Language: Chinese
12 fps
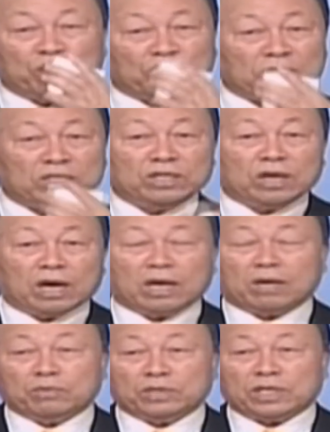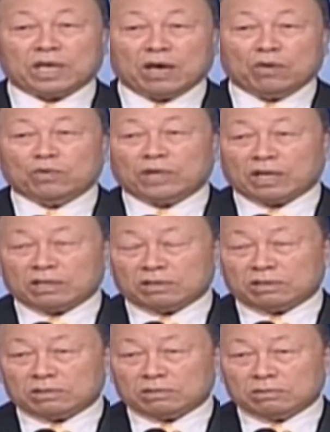韩国有一个
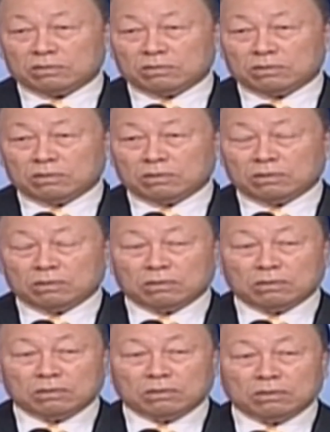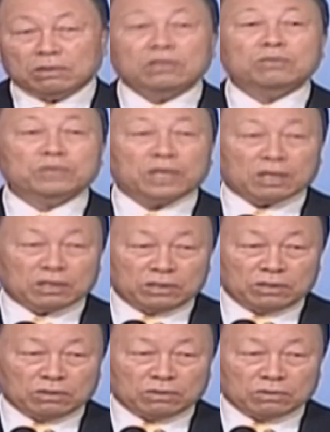有一位有名的
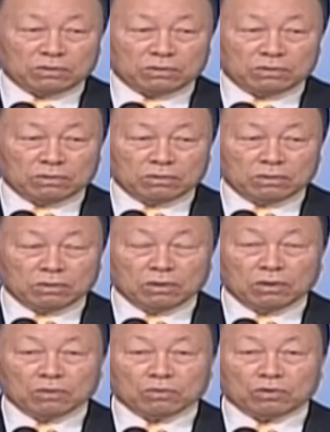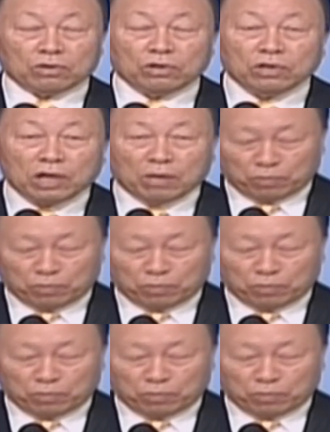诗人，他的名字叫金立。